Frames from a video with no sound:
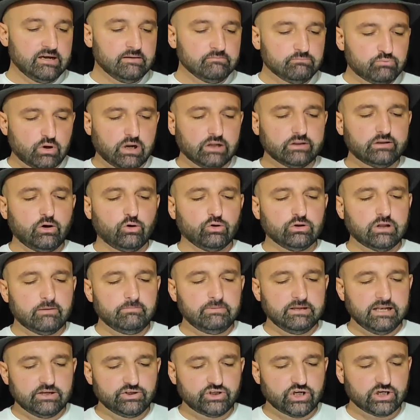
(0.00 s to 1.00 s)
Burada
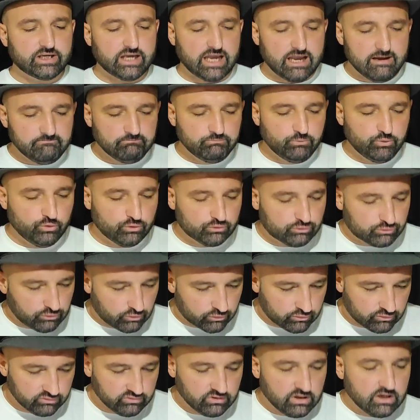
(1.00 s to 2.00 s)
olabilecek en büyük
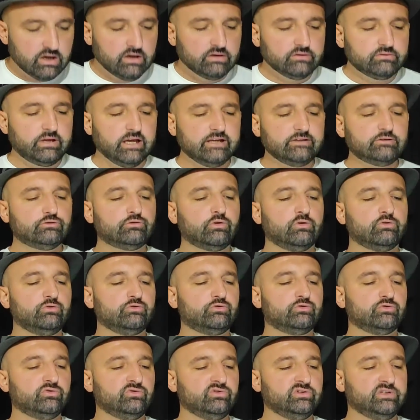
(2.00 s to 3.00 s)
sorun test
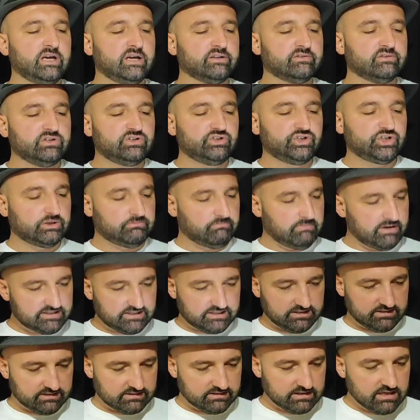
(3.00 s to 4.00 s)
sonucunun yanlış
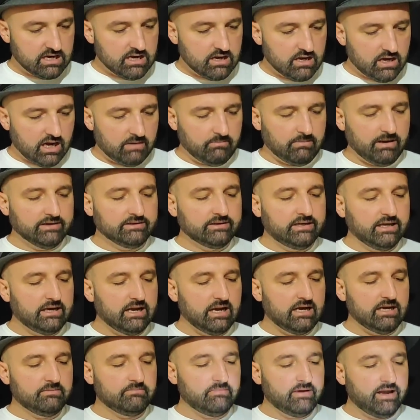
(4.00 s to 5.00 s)
çıkmasıdır. Ama
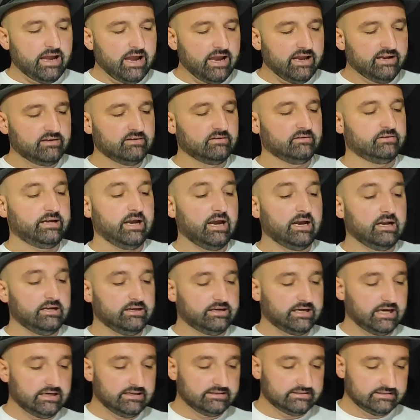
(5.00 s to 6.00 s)
gelelim en
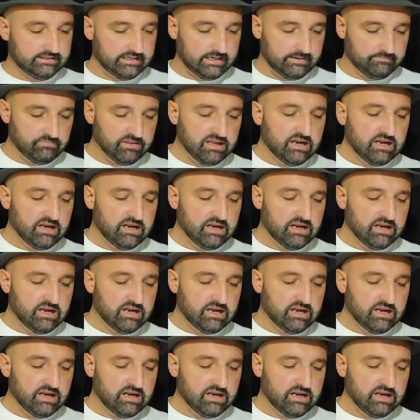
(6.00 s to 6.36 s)
tehlikelisine.